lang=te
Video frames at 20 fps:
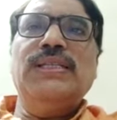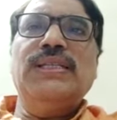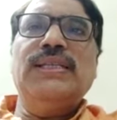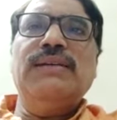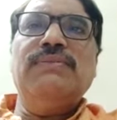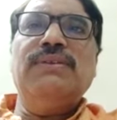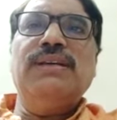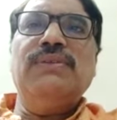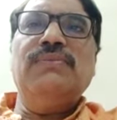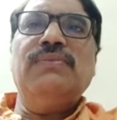
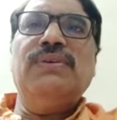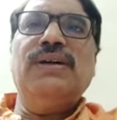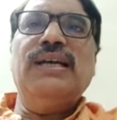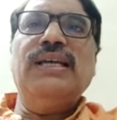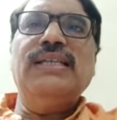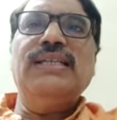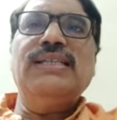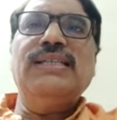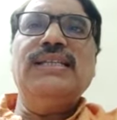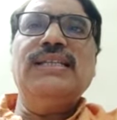సెవెన్
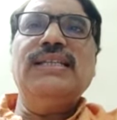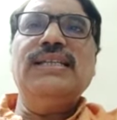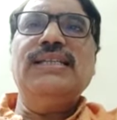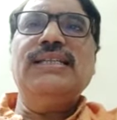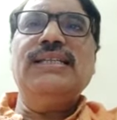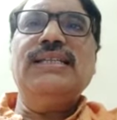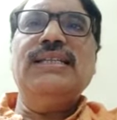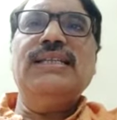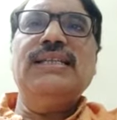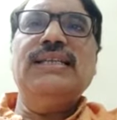ఫైవ్ సిక్స్
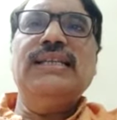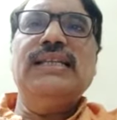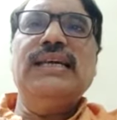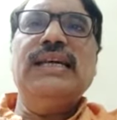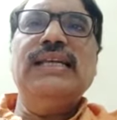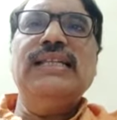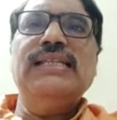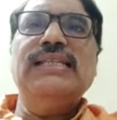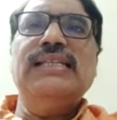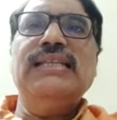
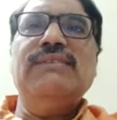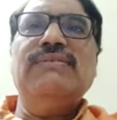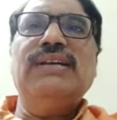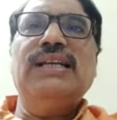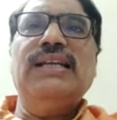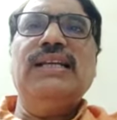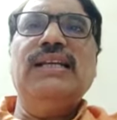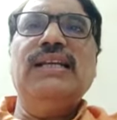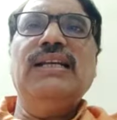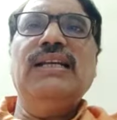నైన్
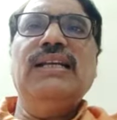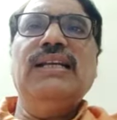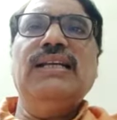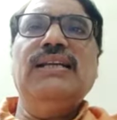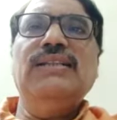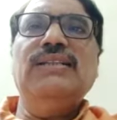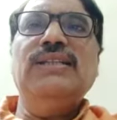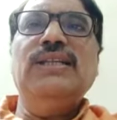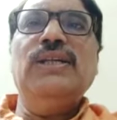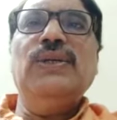సెవెన్
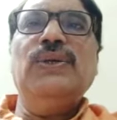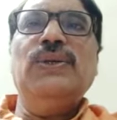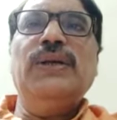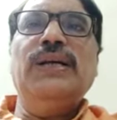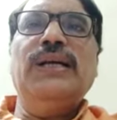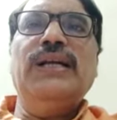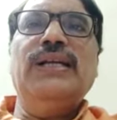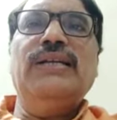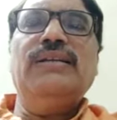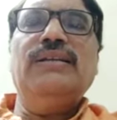జీరో
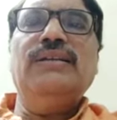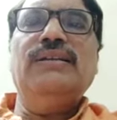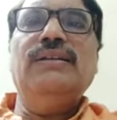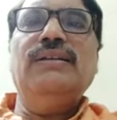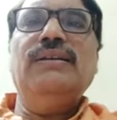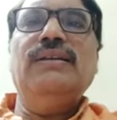ఎయిట్